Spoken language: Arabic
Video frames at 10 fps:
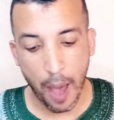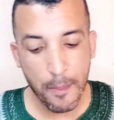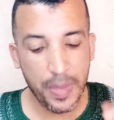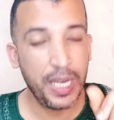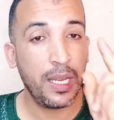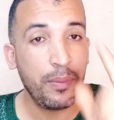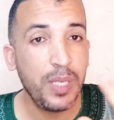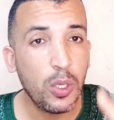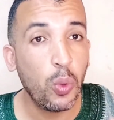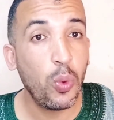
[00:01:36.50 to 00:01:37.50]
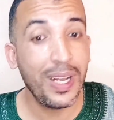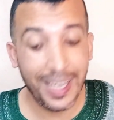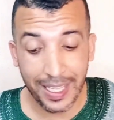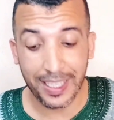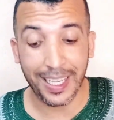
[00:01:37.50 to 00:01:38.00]
أما النبي هو
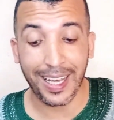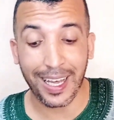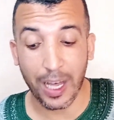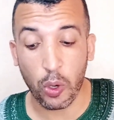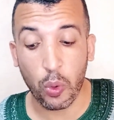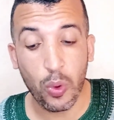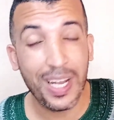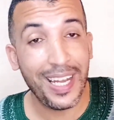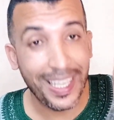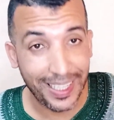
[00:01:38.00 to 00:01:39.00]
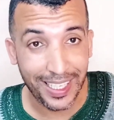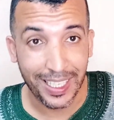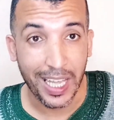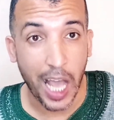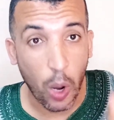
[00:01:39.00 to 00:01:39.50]
الذي هو الذي
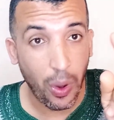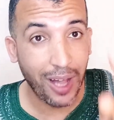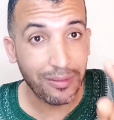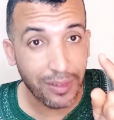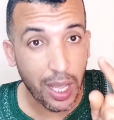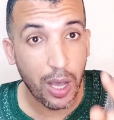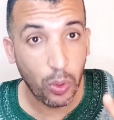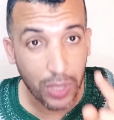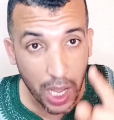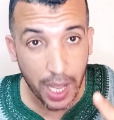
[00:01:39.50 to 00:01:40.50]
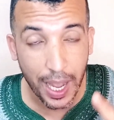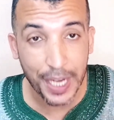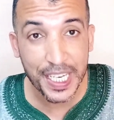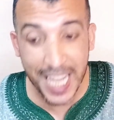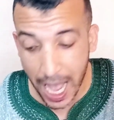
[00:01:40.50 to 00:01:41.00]
أوحى الله له
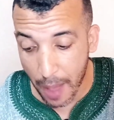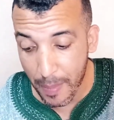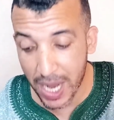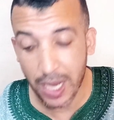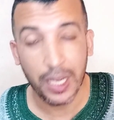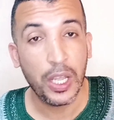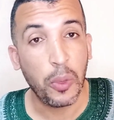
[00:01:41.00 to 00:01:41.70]
أن يعمل